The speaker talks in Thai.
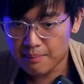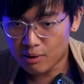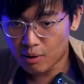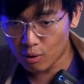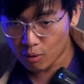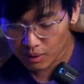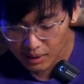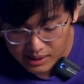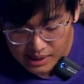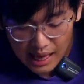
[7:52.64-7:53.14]
มัน
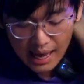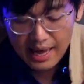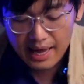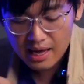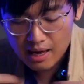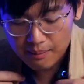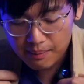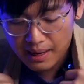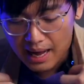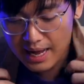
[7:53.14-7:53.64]
โอเวอร์ไซส์
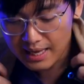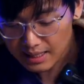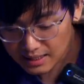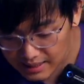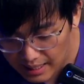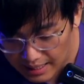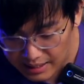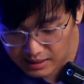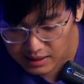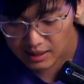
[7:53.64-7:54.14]
ครับใครจะ
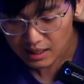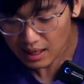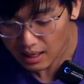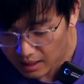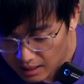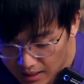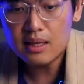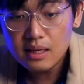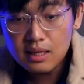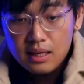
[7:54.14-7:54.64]
ใส่เสื้อ
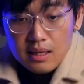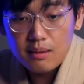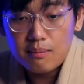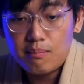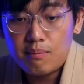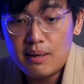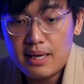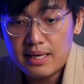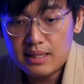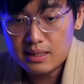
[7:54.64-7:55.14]

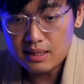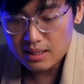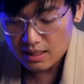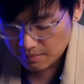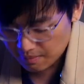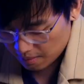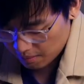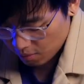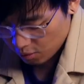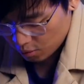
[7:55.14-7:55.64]
เบลเซอ
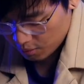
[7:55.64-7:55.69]
ร์แบบ